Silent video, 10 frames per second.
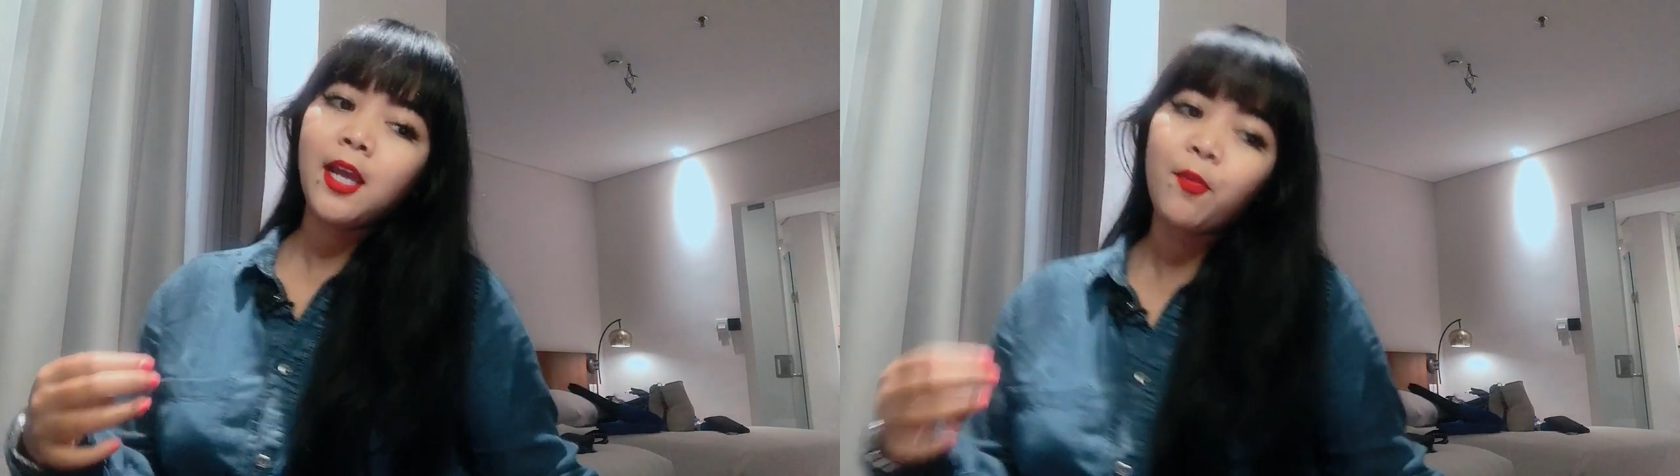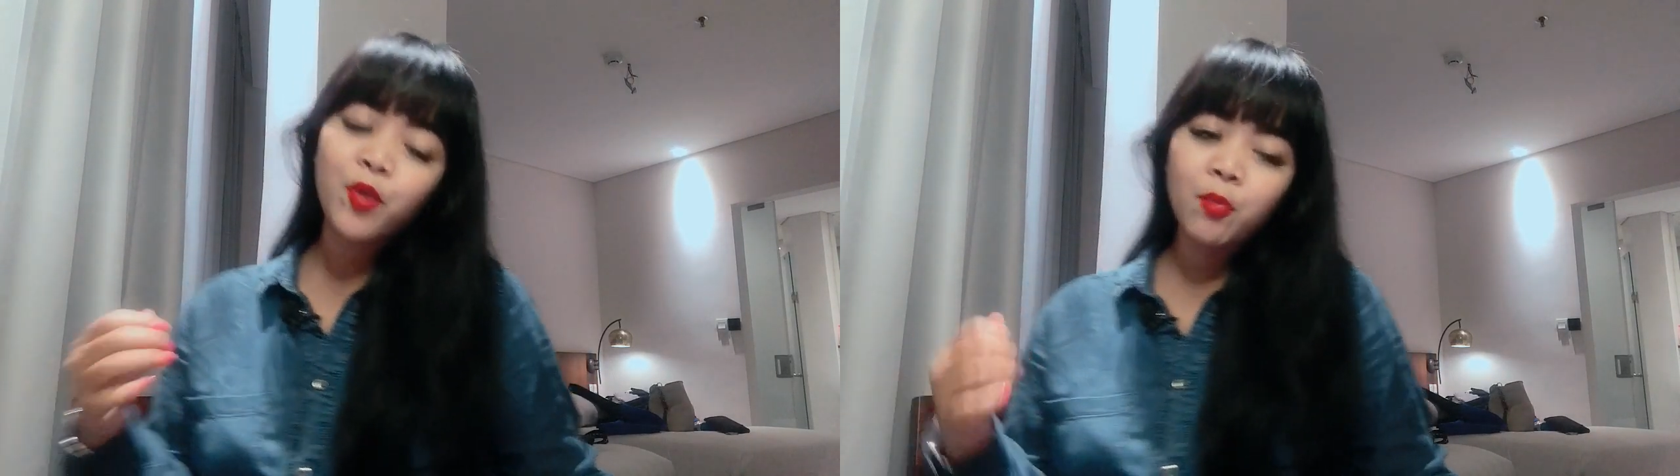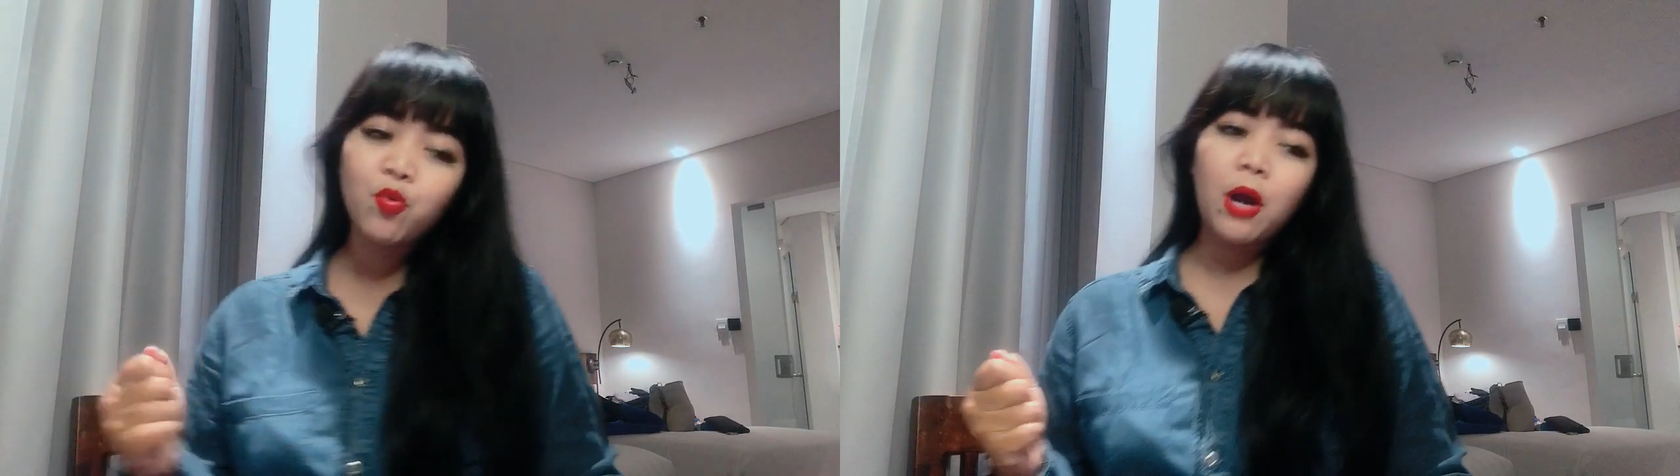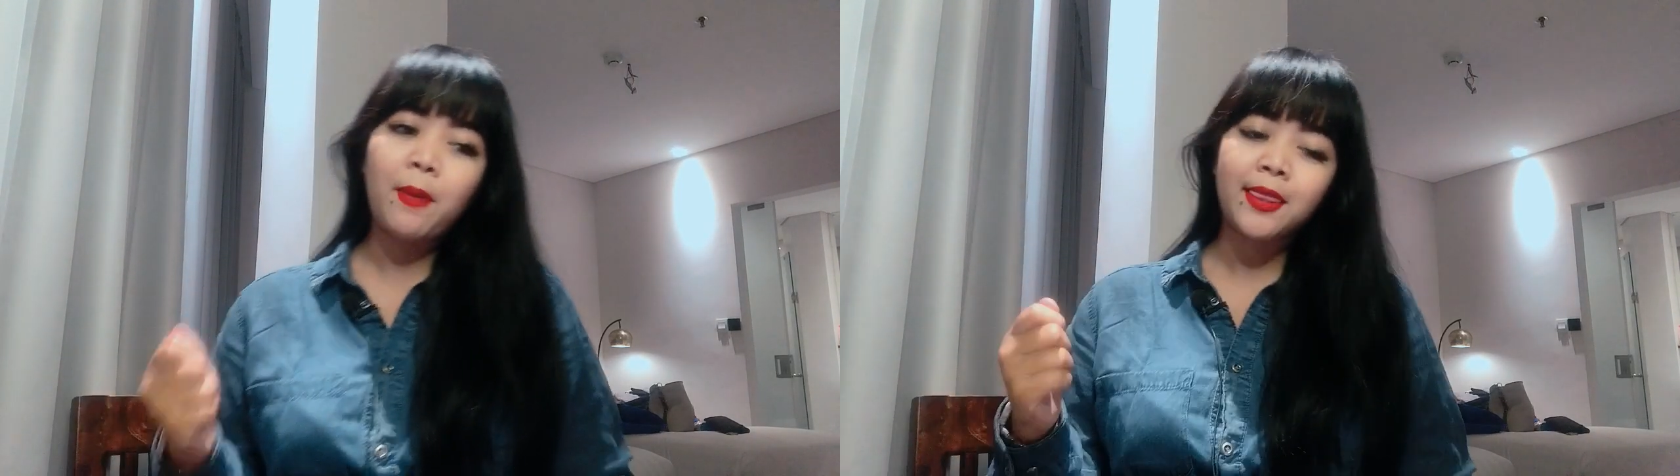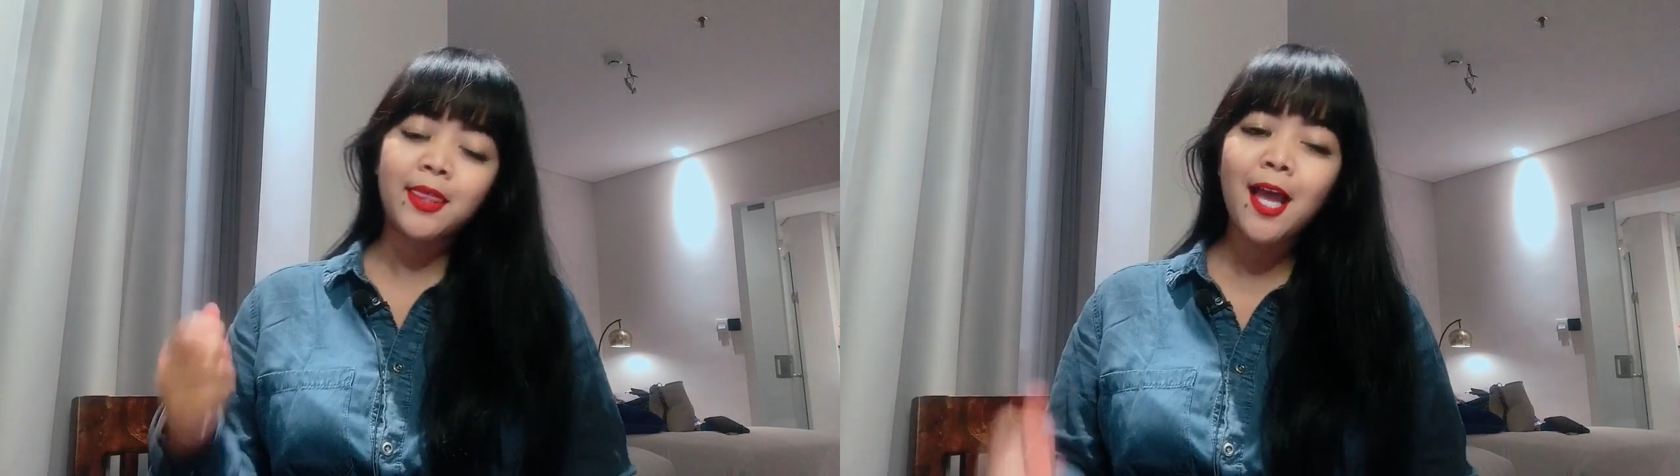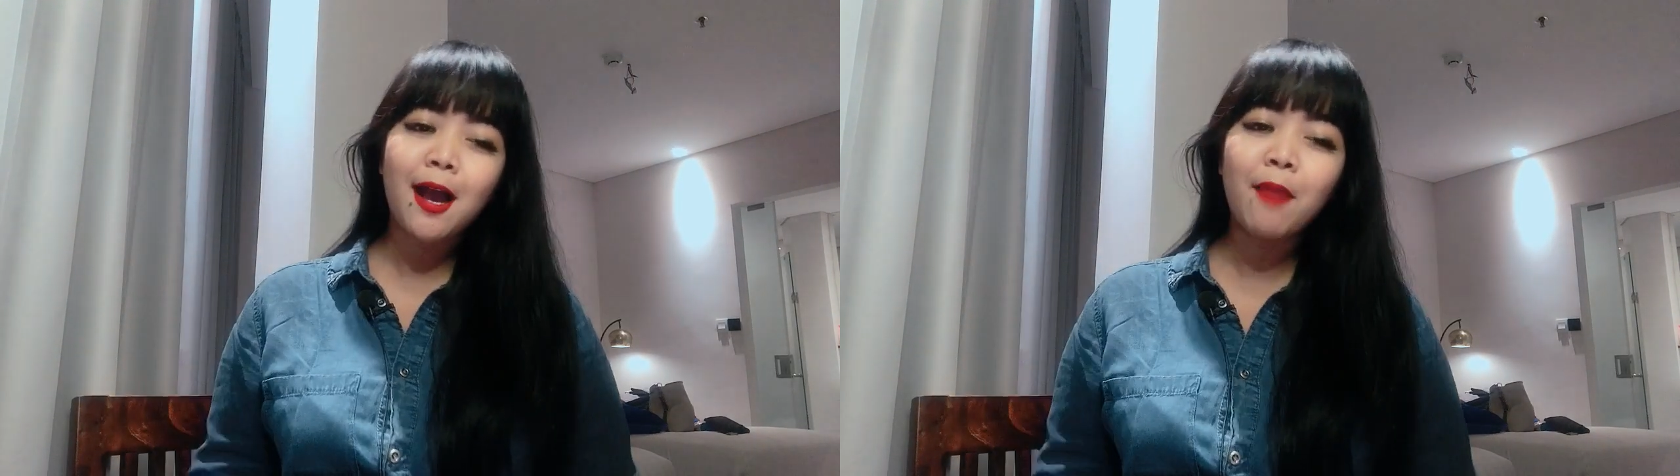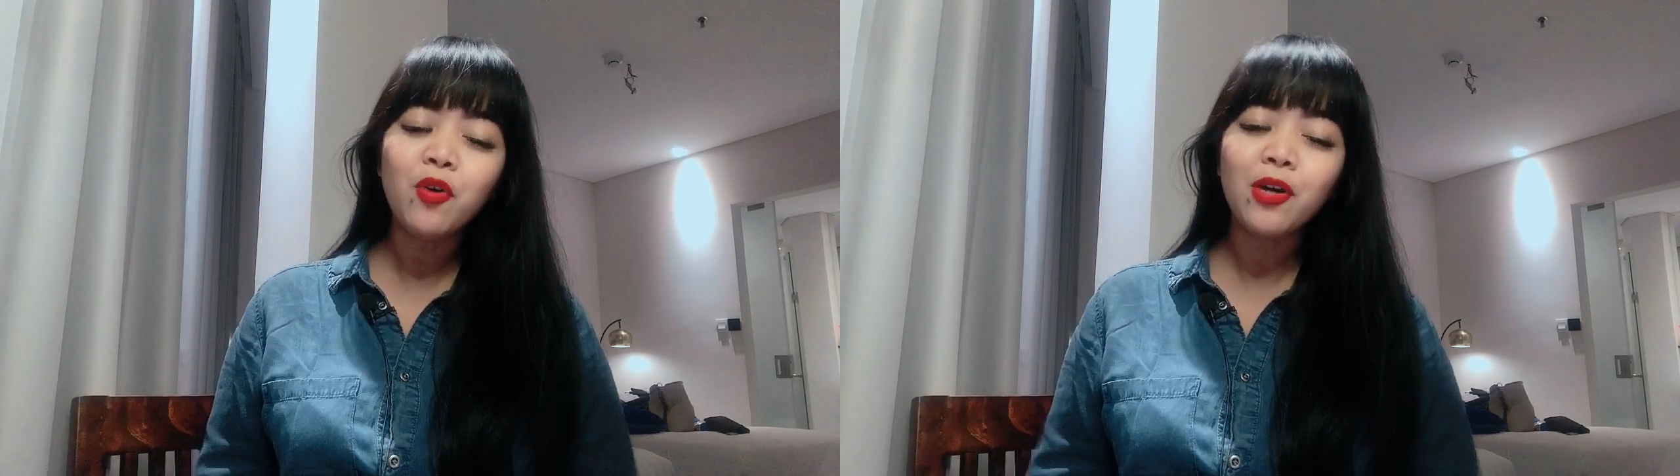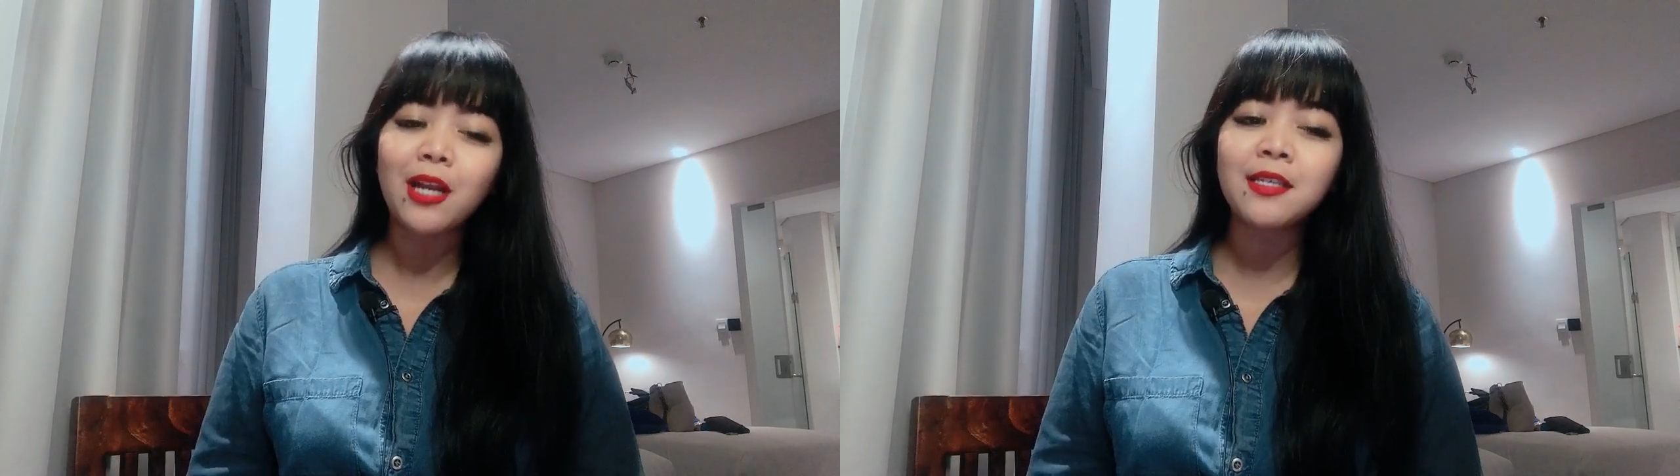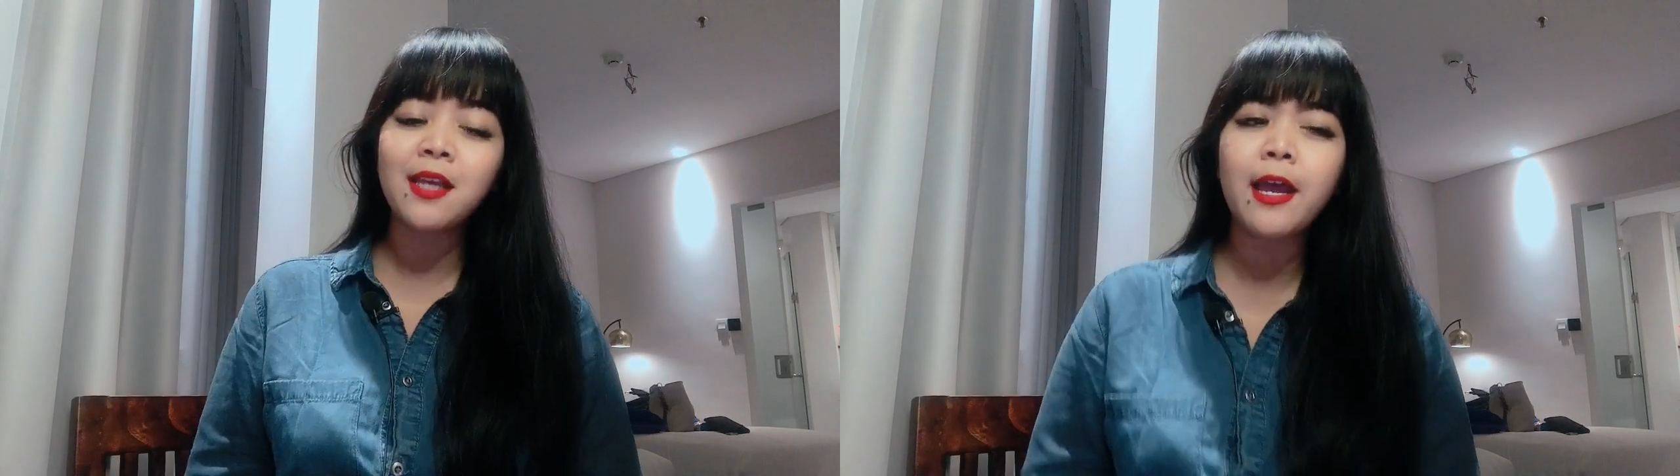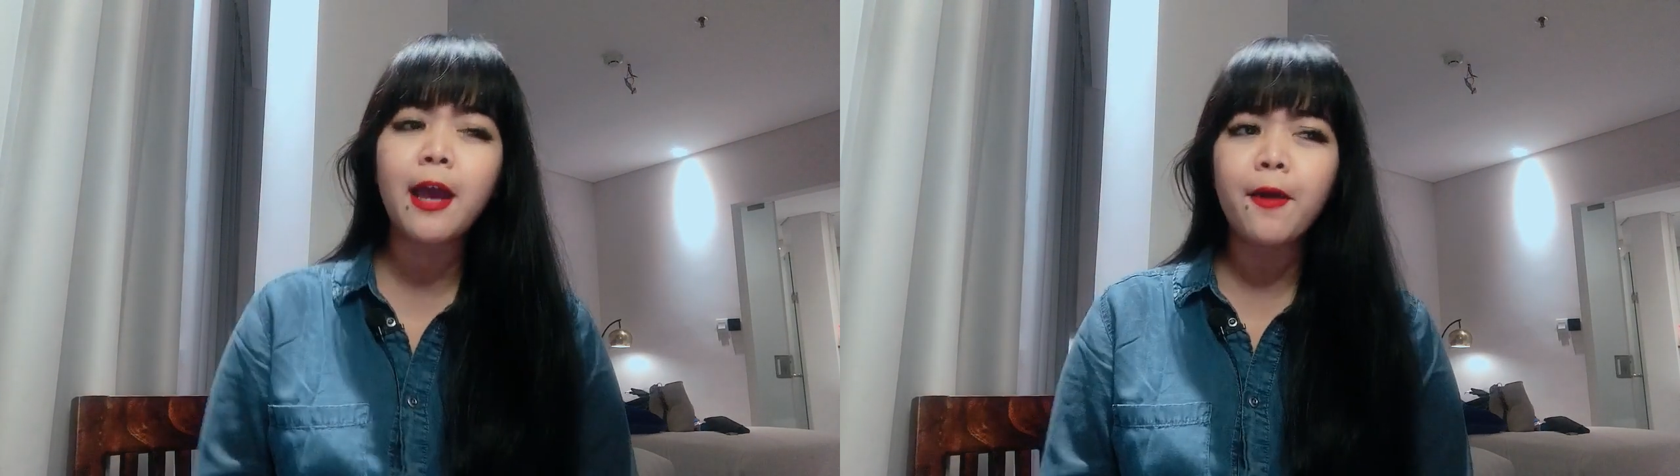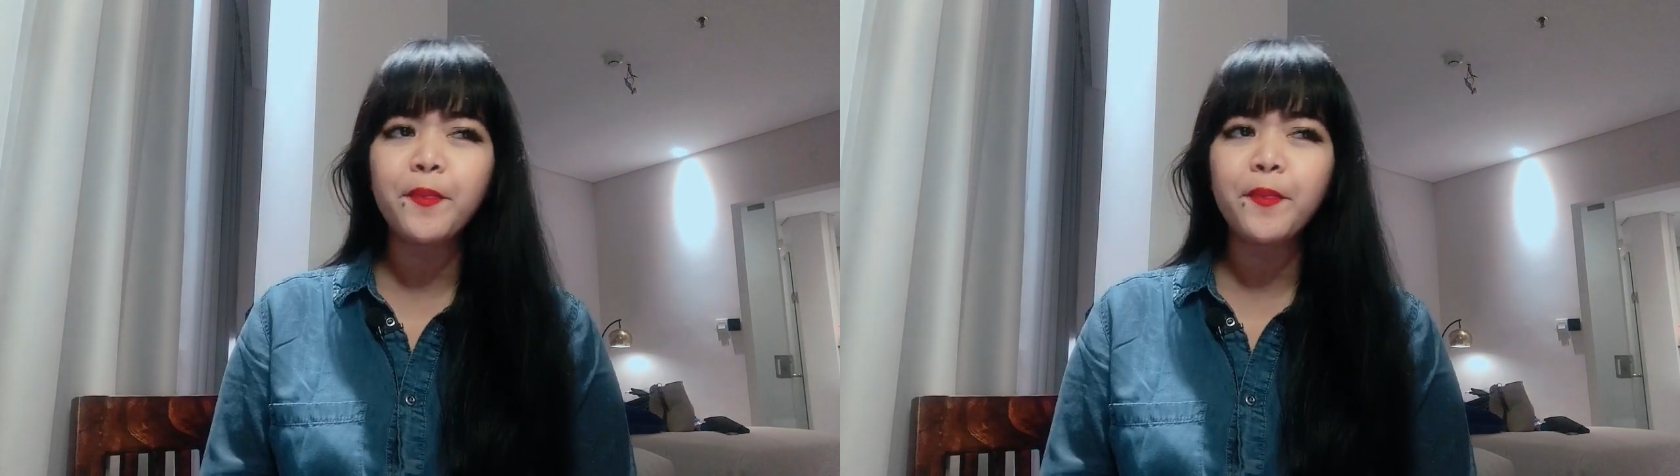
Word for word: kamu udah buka mata, kamu ngerasa kayak